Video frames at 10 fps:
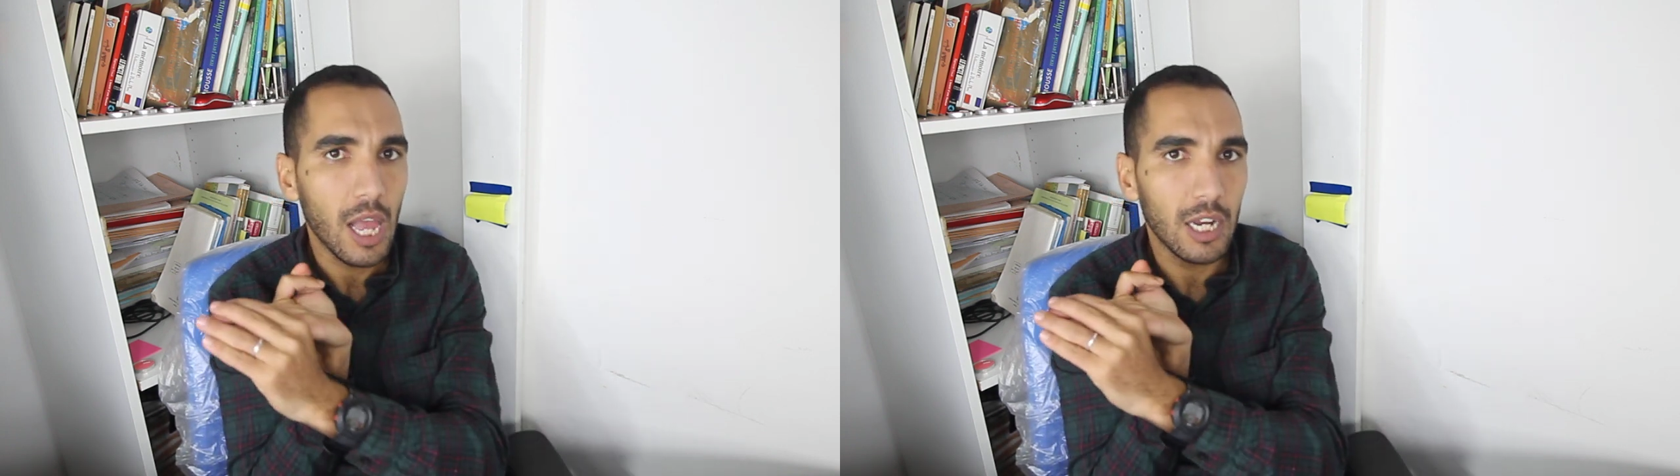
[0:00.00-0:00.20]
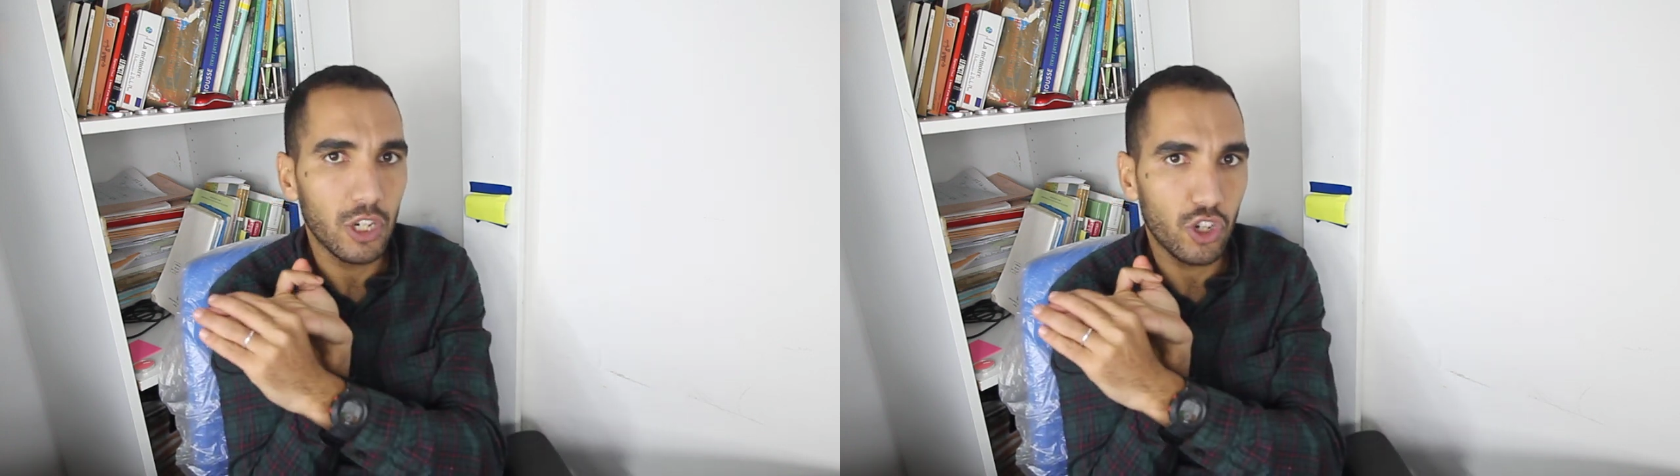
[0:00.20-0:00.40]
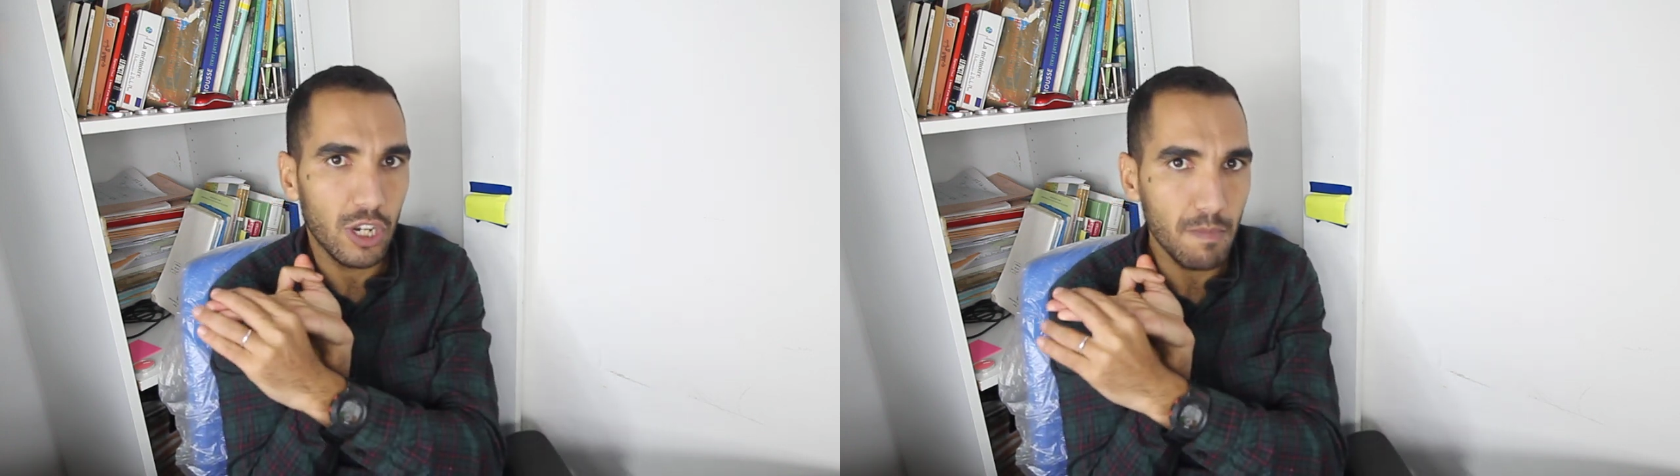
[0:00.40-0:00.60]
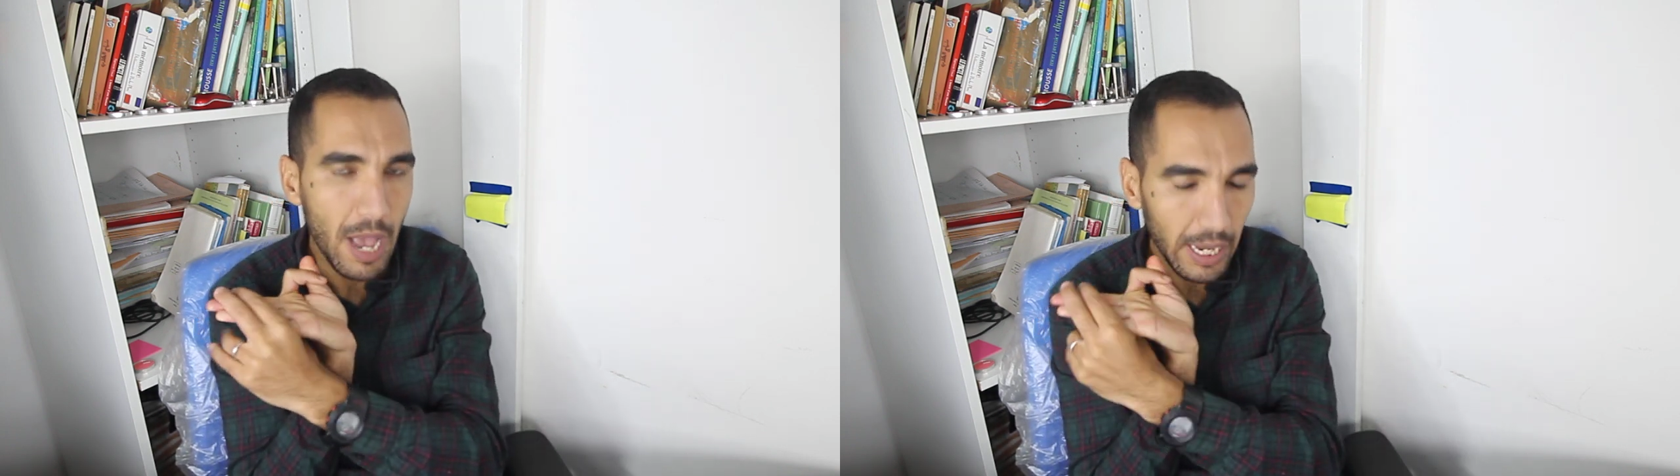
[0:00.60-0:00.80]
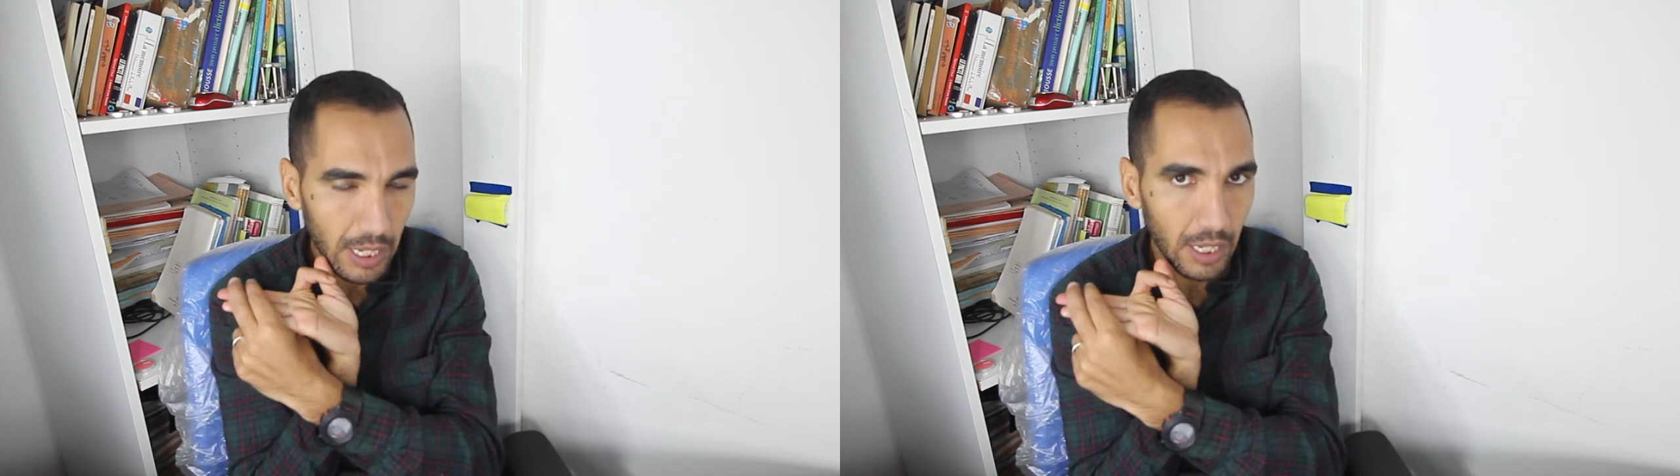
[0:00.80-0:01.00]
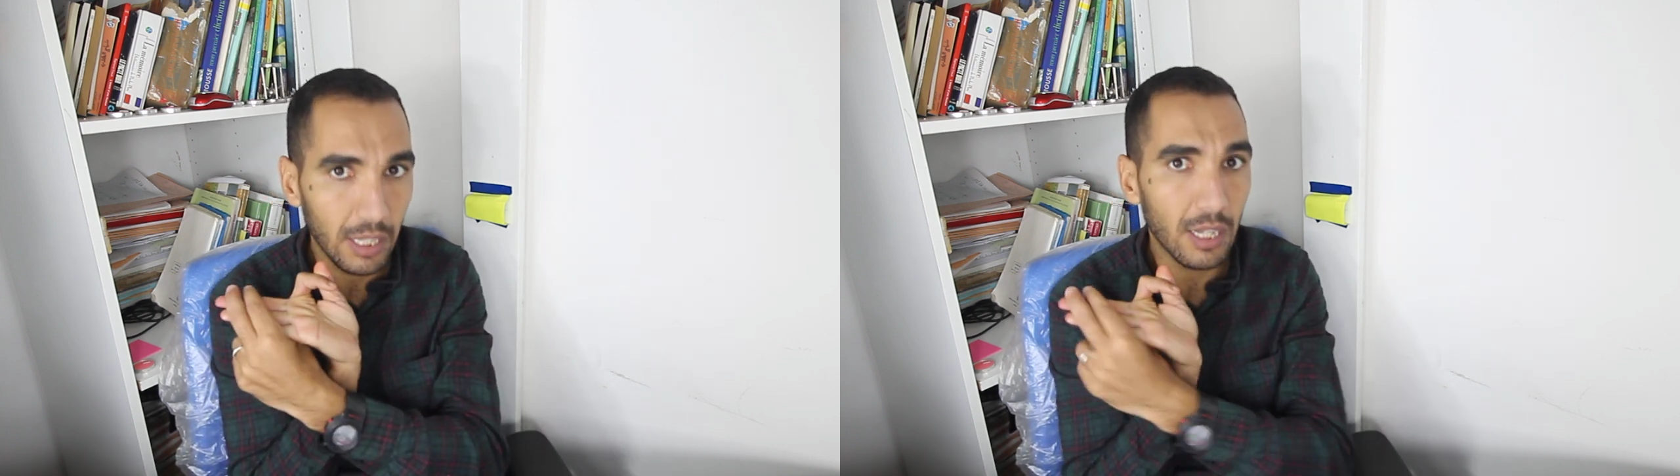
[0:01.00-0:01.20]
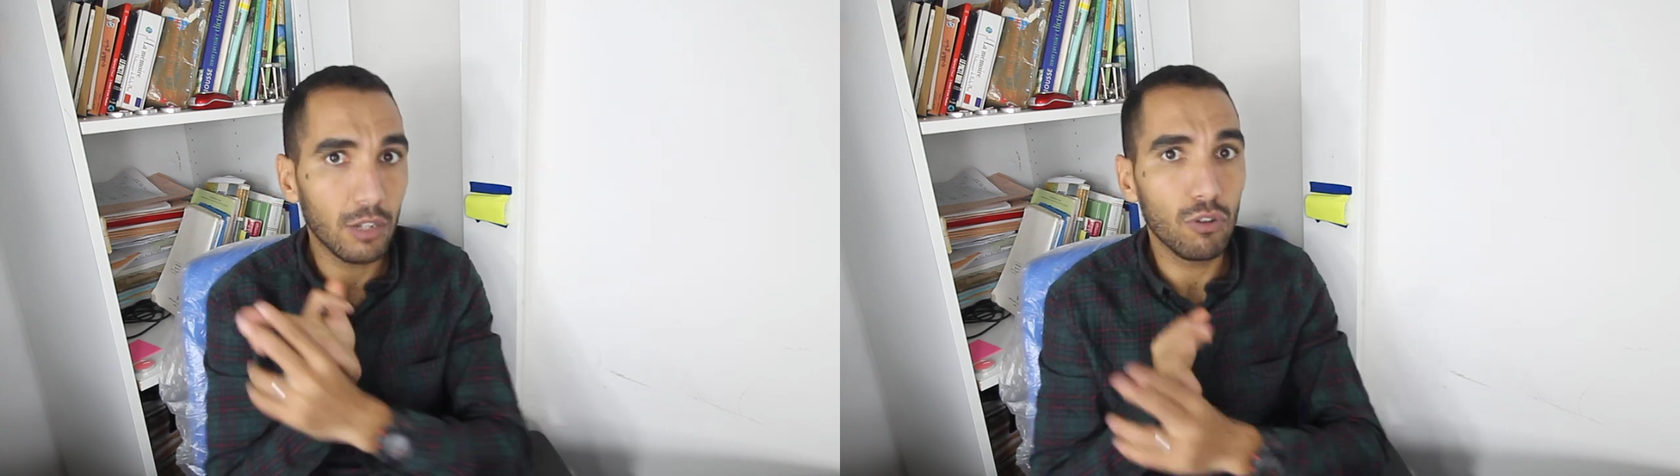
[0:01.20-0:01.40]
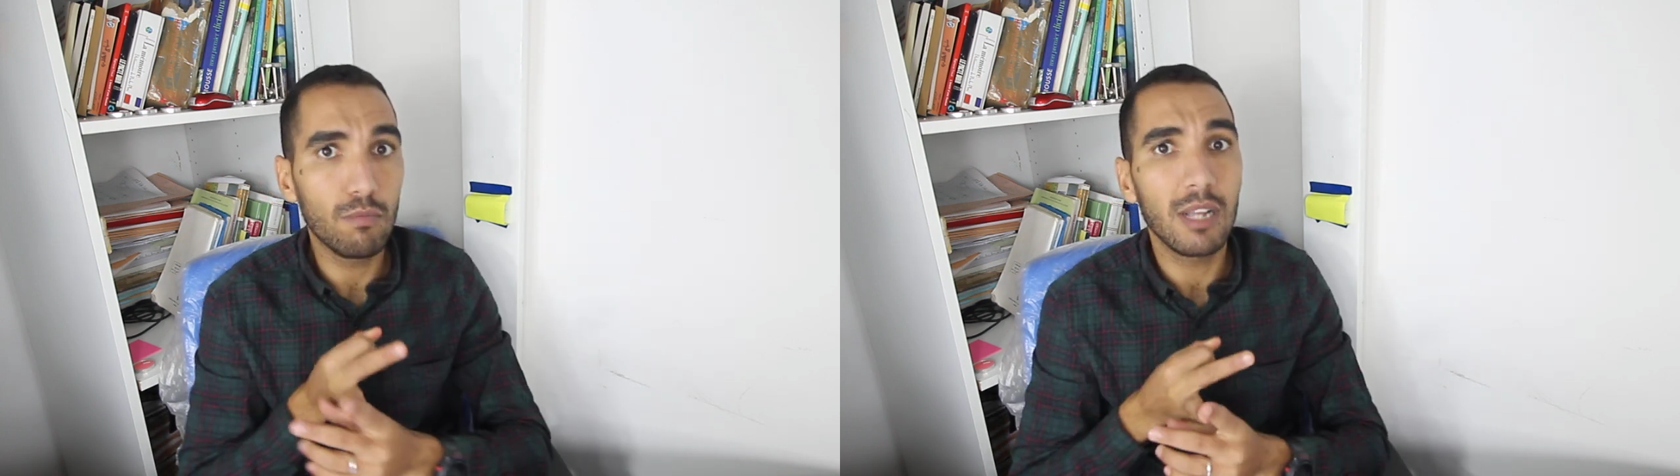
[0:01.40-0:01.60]
الاجتماعي اذا
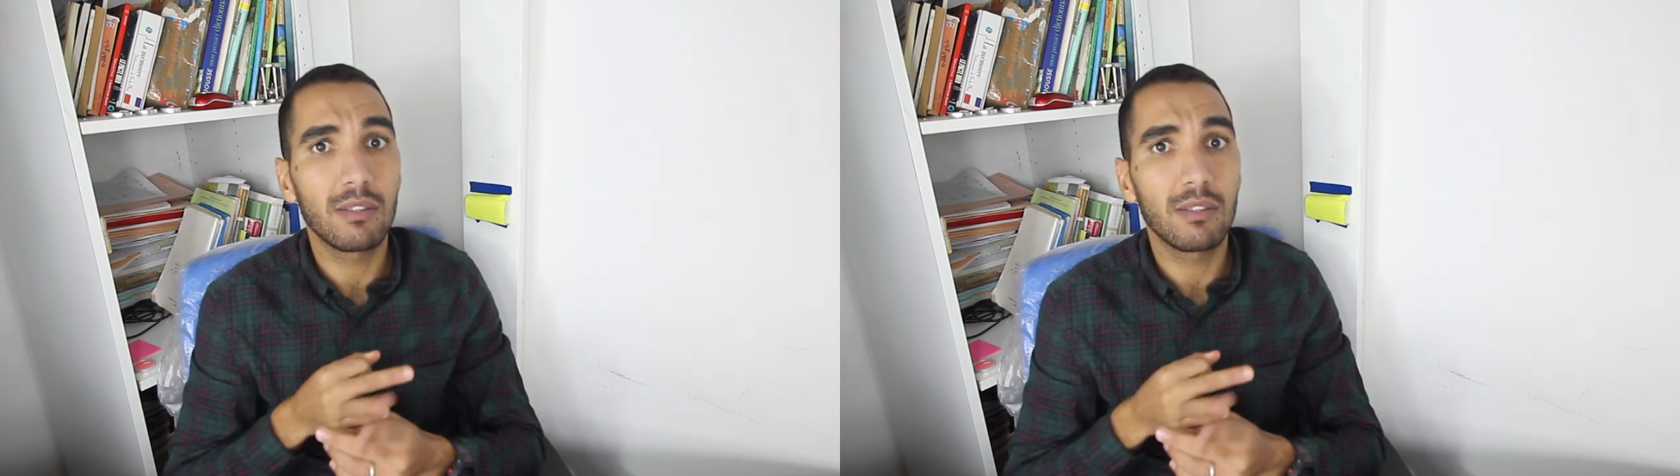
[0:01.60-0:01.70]
هذا هما